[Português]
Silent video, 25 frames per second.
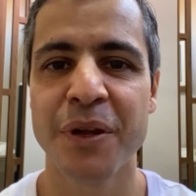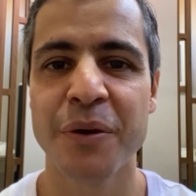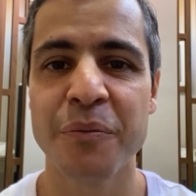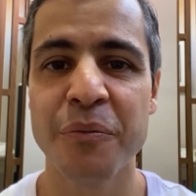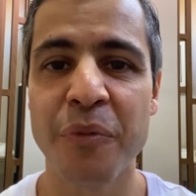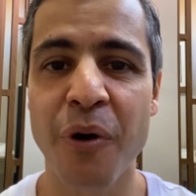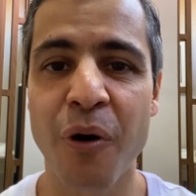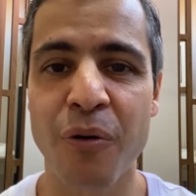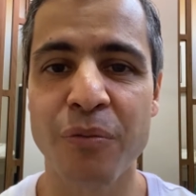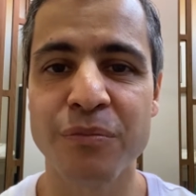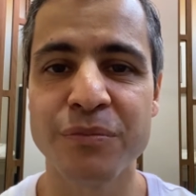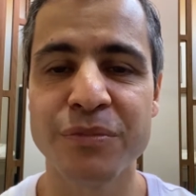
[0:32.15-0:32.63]

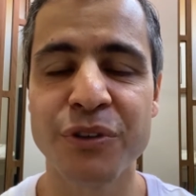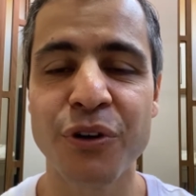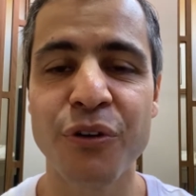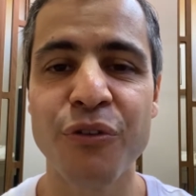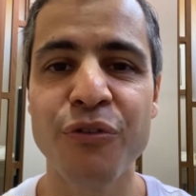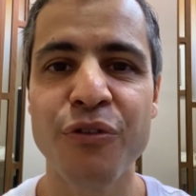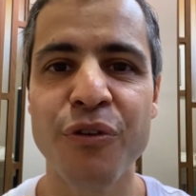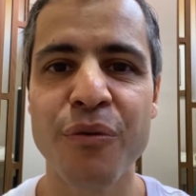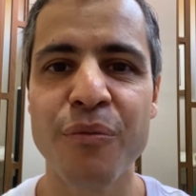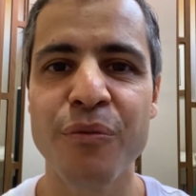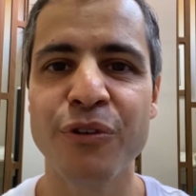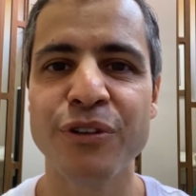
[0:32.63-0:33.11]
Bom, então
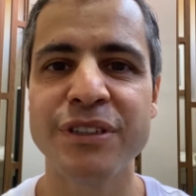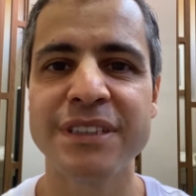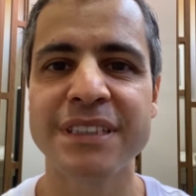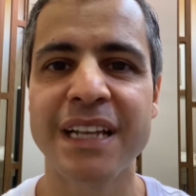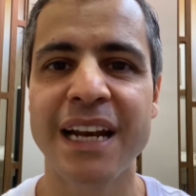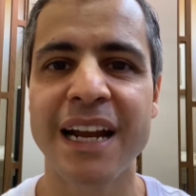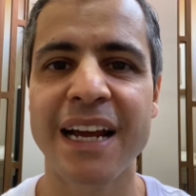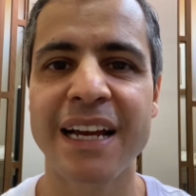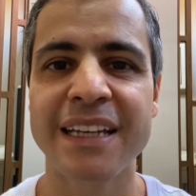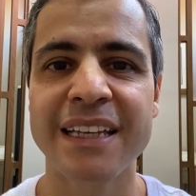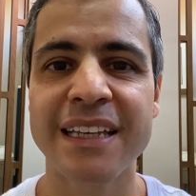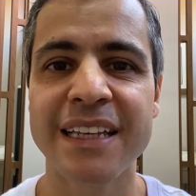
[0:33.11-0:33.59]
vou
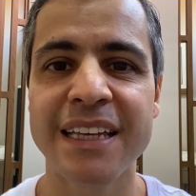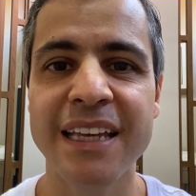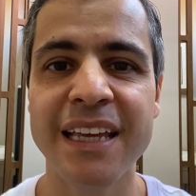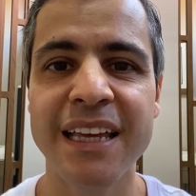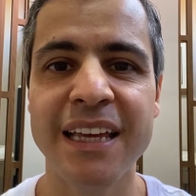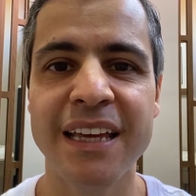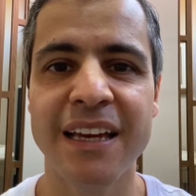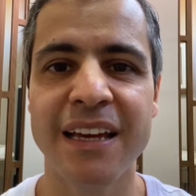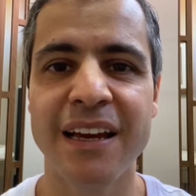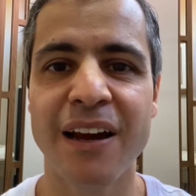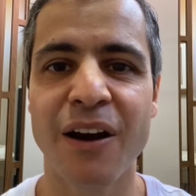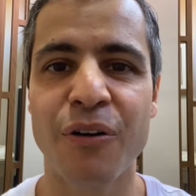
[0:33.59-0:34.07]
mostrar
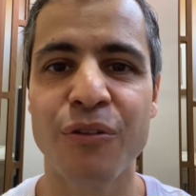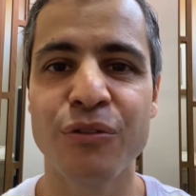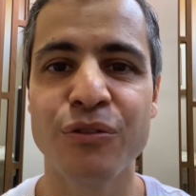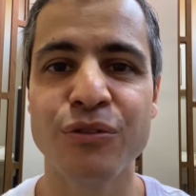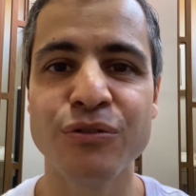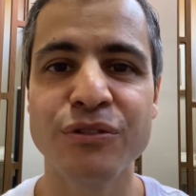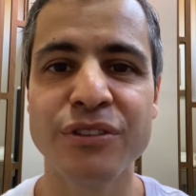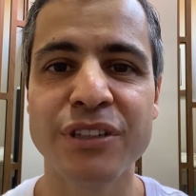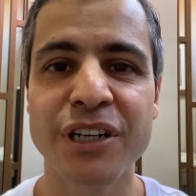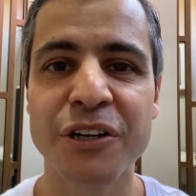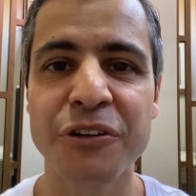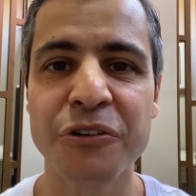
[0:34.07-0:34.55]
aqui
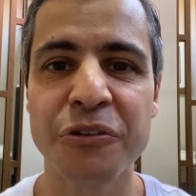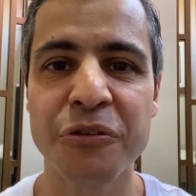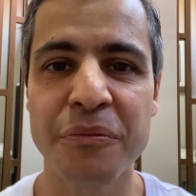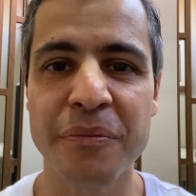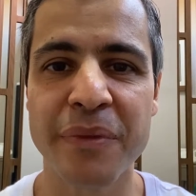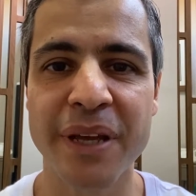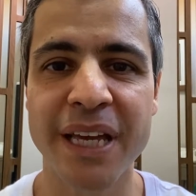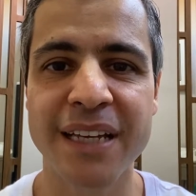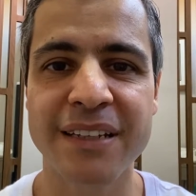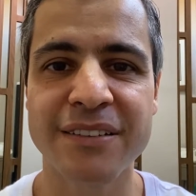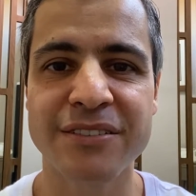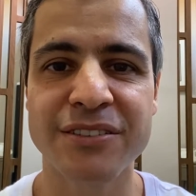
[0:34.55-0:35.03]
alguns
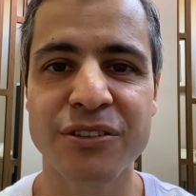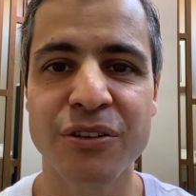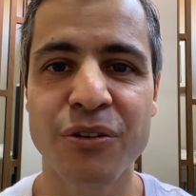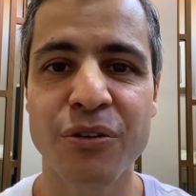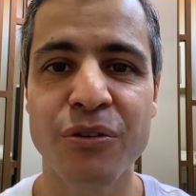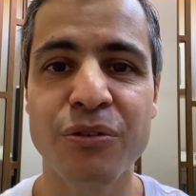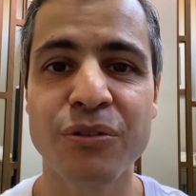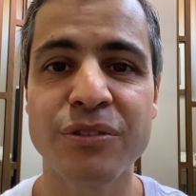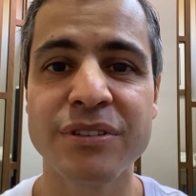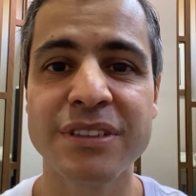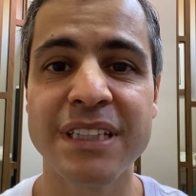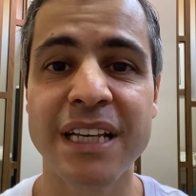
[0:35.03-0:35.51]
argumentos que eu
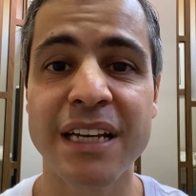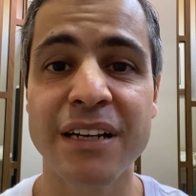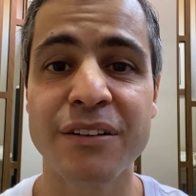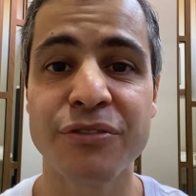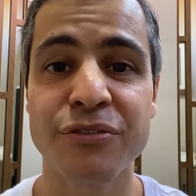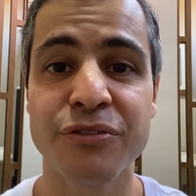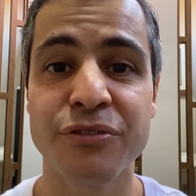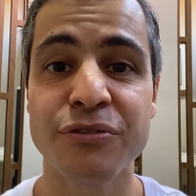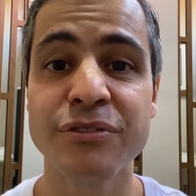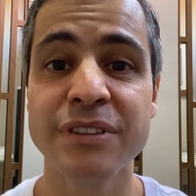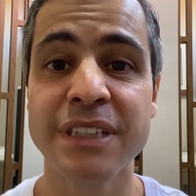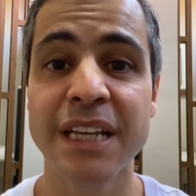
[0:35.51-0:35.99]
considero
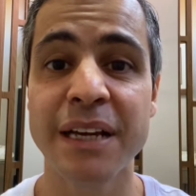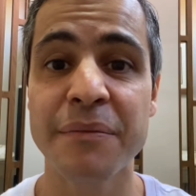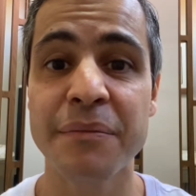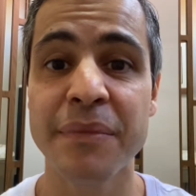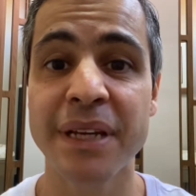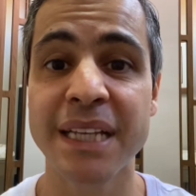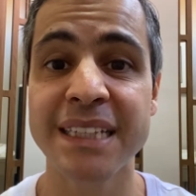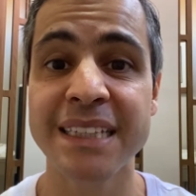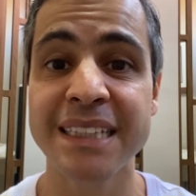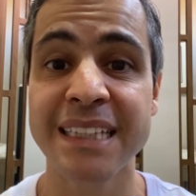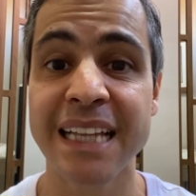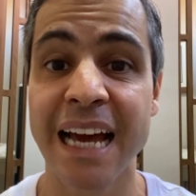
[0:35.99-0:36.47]

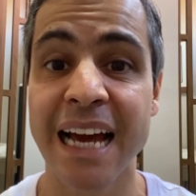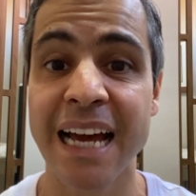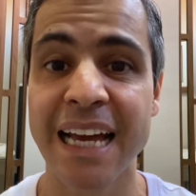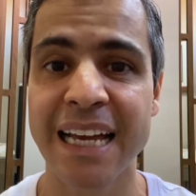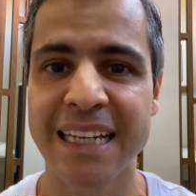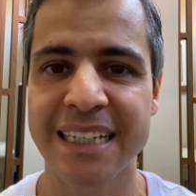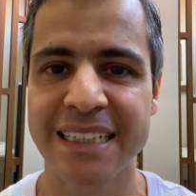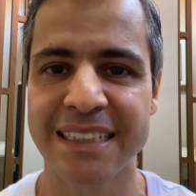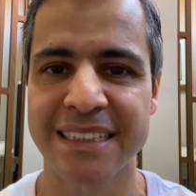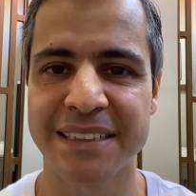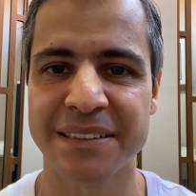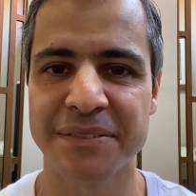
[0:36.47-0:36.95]

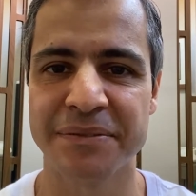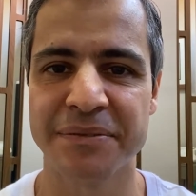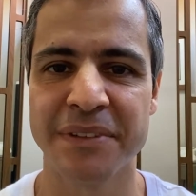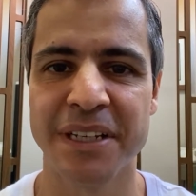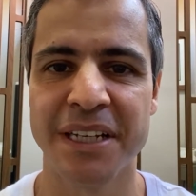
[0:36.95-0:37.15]
fundamentais.